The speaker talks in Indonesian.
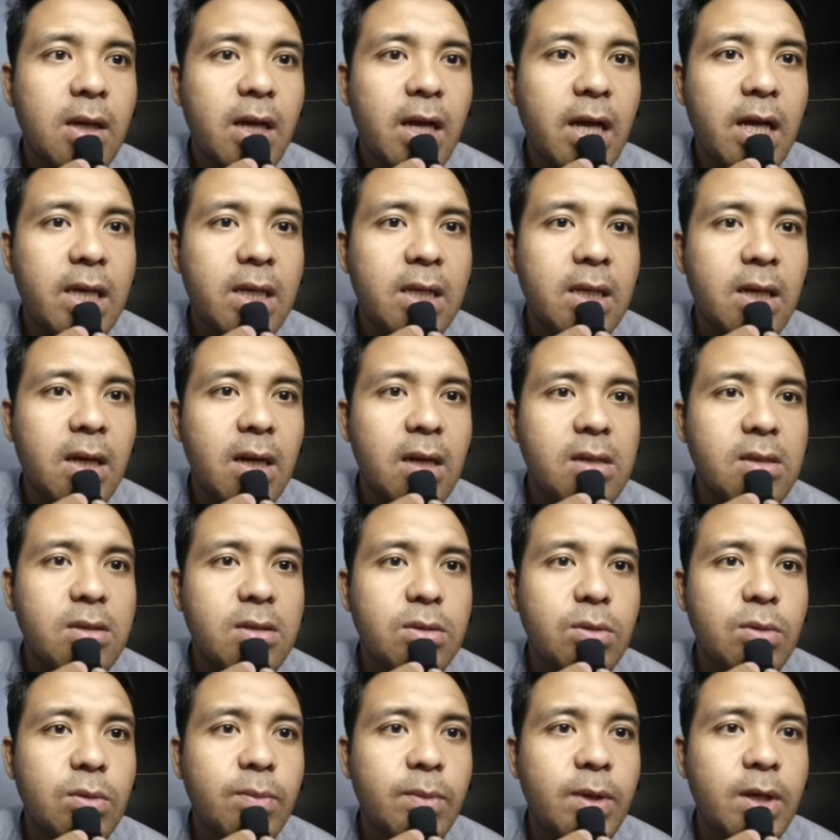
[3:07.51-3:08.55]
And grants
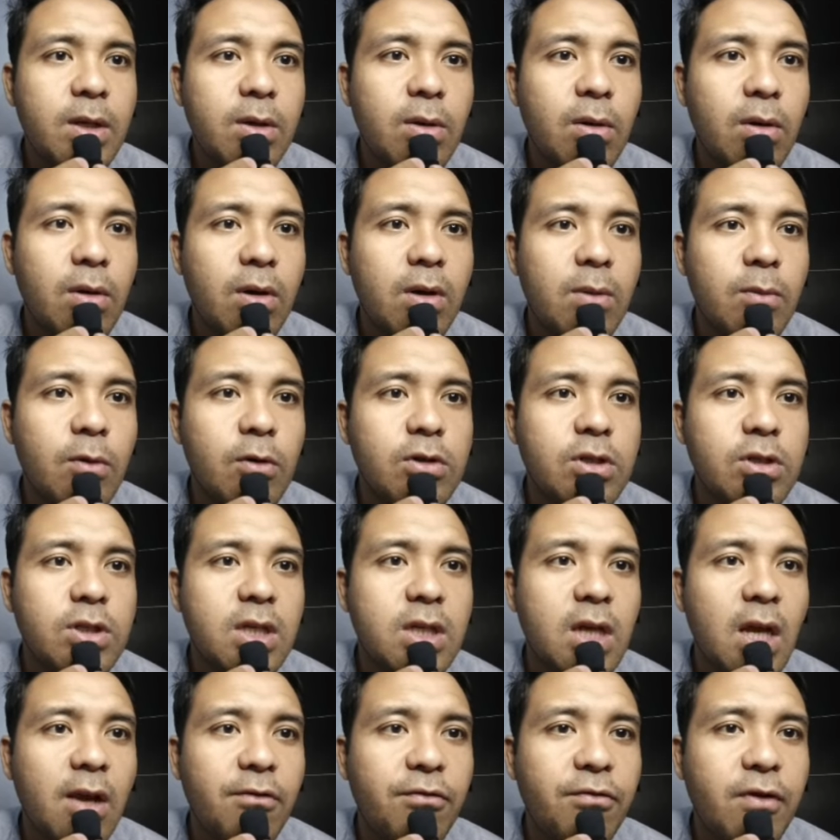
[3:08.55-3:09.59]
to Midori
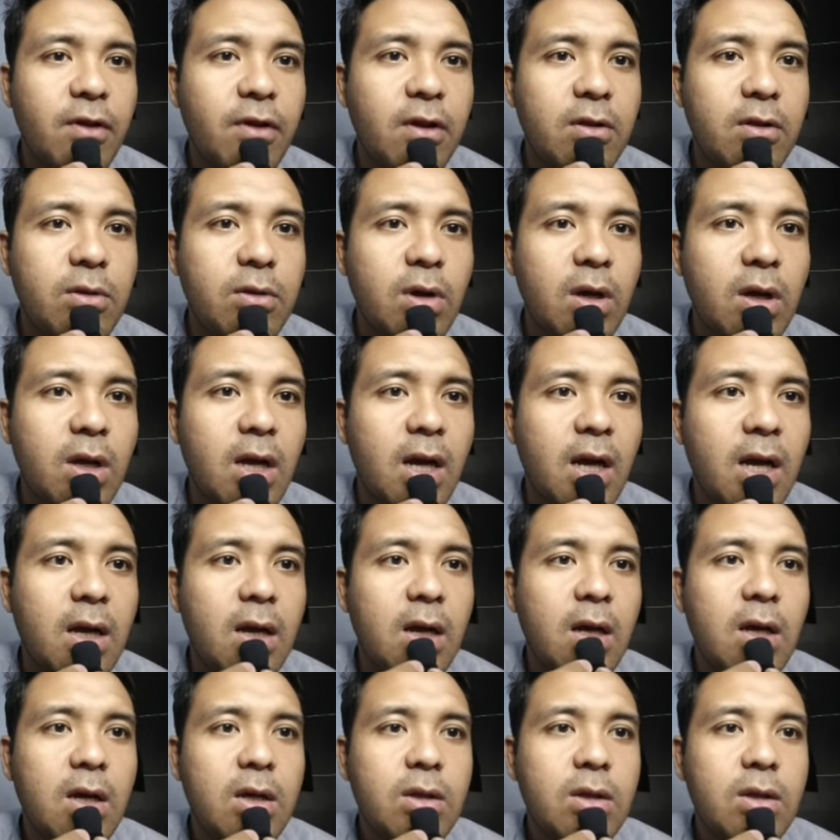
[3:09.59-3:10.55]
Boshi Evil to uh,